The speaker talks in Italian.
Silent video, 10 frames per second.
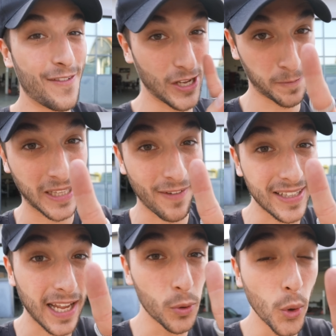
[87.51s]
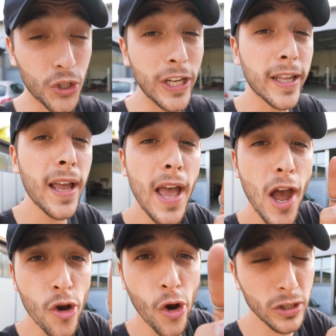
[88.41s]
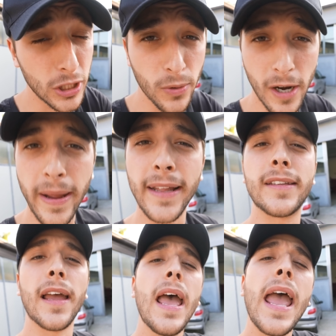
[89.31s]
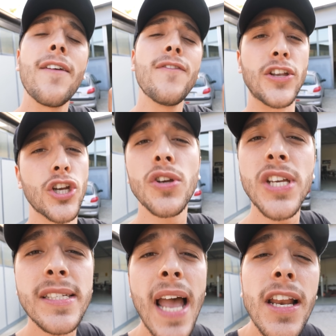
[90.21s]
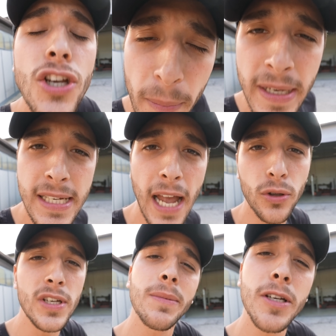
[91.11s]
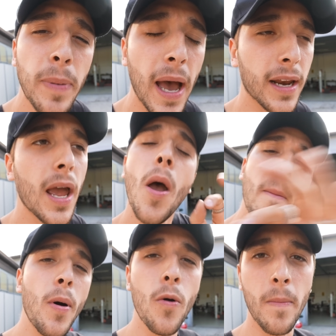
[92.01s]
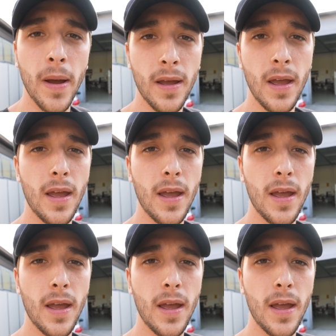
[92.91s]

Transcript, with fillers: Ve lo aspettavate a due uscite? No, sicuramente. E invece Nosy Style ci ha pensato insieme a Spark. Boom!